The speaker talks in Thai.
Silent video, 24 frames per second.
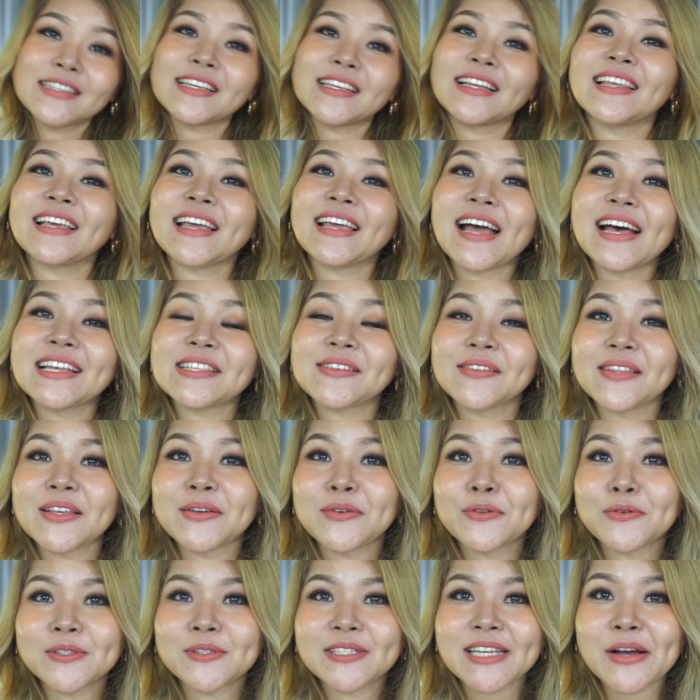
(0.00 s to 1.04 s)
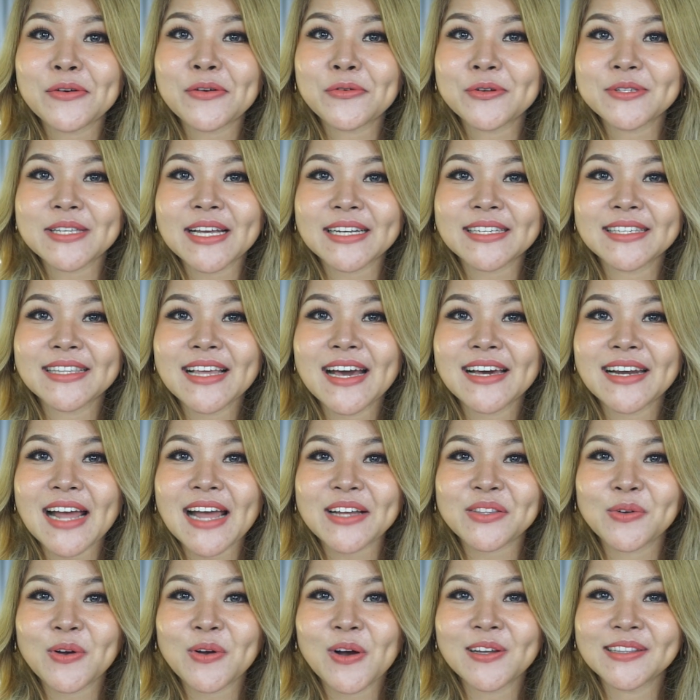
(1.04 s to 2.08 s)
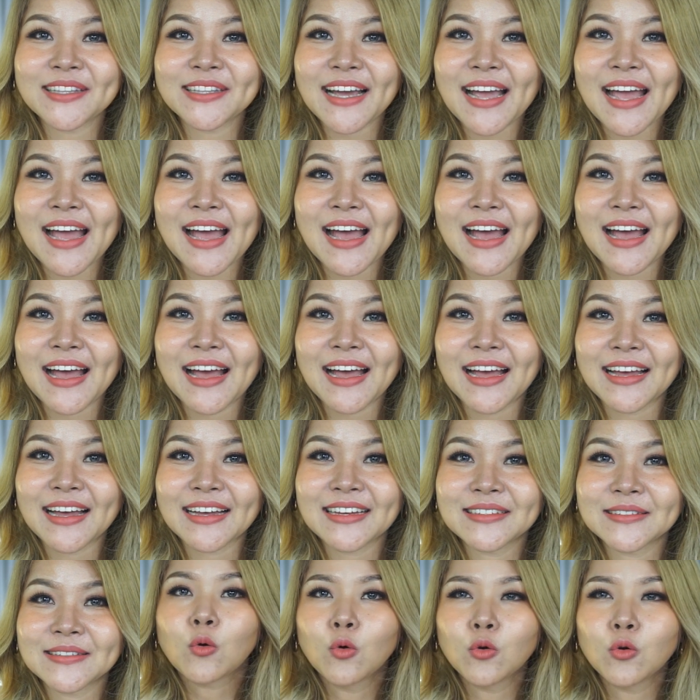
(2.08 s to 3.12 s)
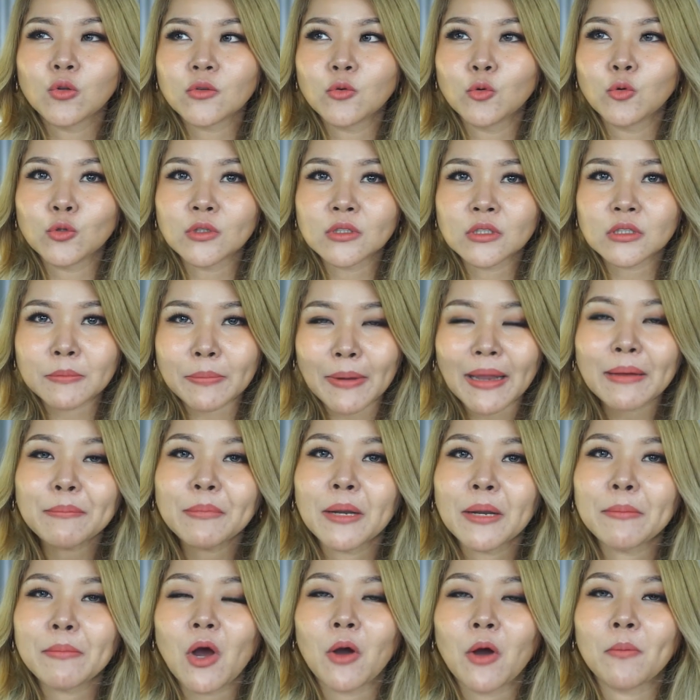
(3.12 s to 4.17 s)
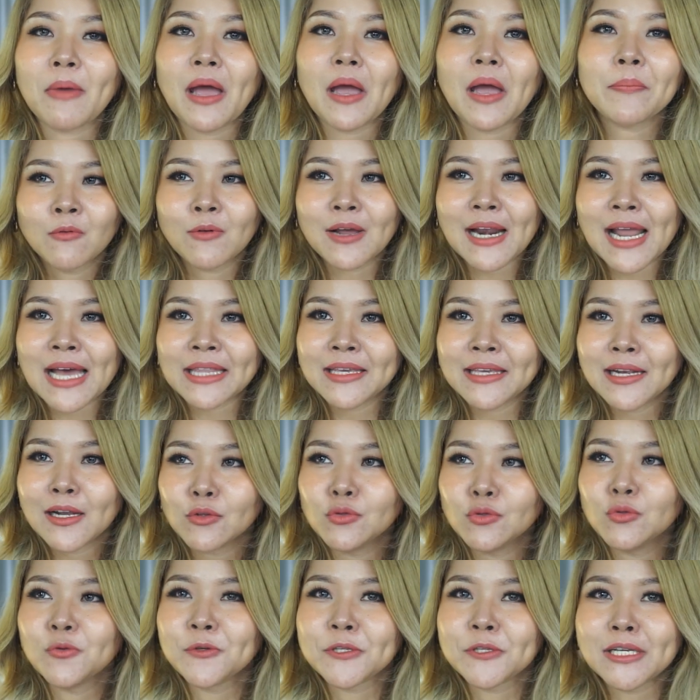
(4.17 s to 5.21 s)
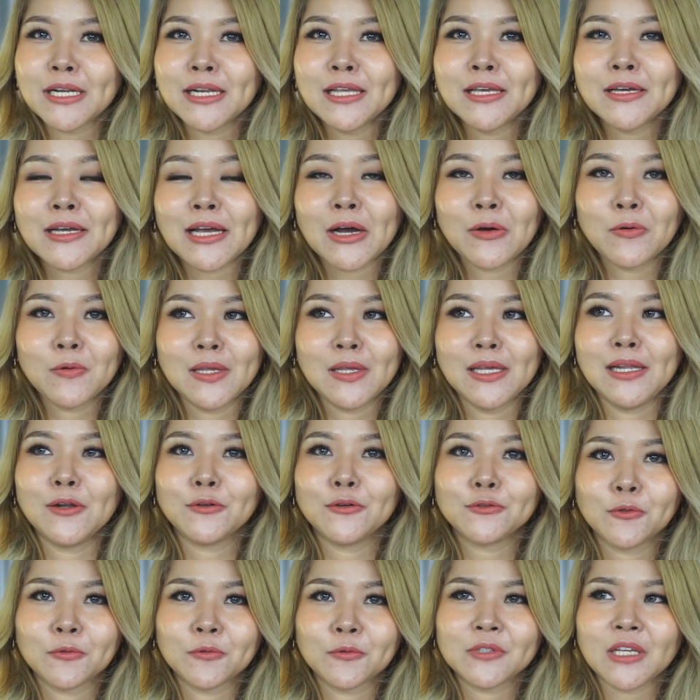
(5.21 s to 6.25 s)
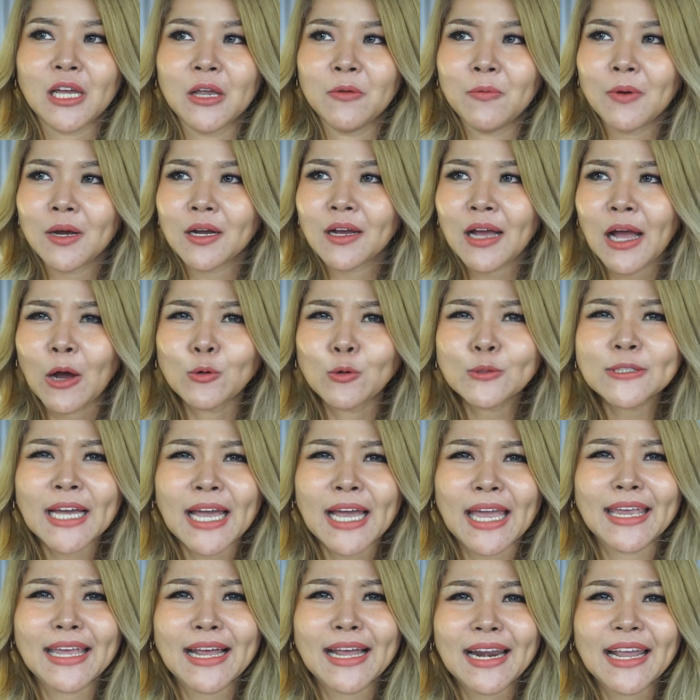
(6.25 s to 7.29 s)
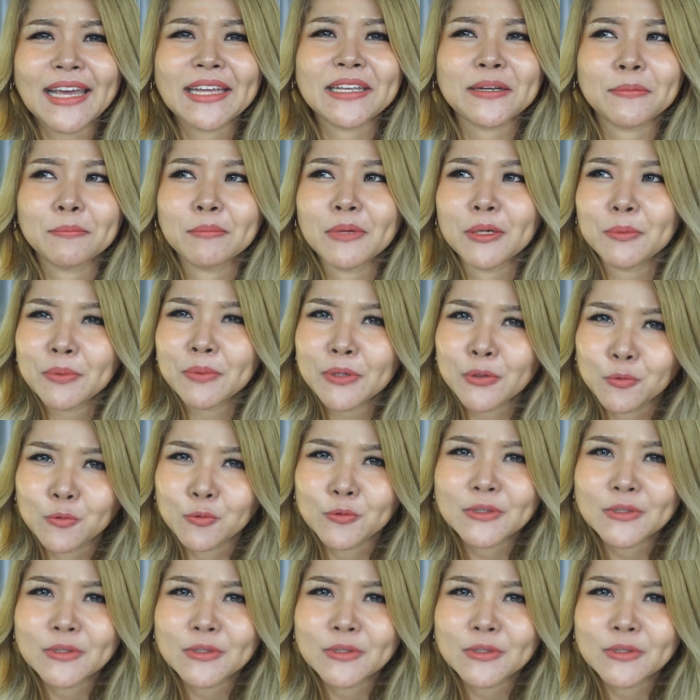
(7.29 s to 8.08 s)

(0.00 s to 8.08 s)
สวัสดีค่ะสวัสดีพี่คุณชาวกุลเชคที่น่ารักทุกคนนะคะคุณเป็นเหมือนหม่องนะเวลาที่เราดูซีรีส์เกาหลีเราสงสัยว่าเขาใช้อะไรทำไมผิว